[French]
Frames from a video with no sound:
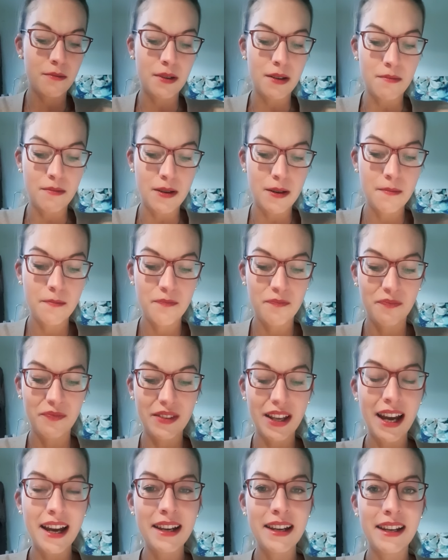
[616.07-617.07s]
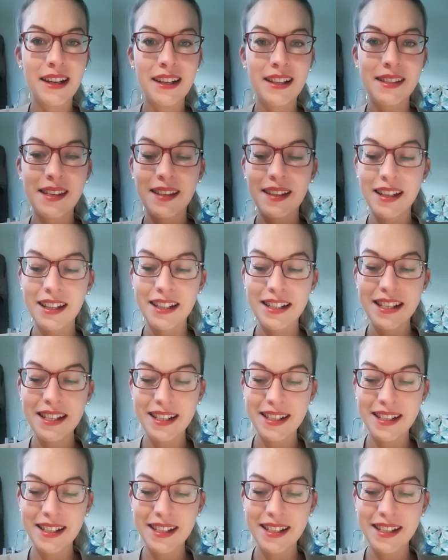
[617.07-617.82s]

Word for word: Hein. Allez, les énergies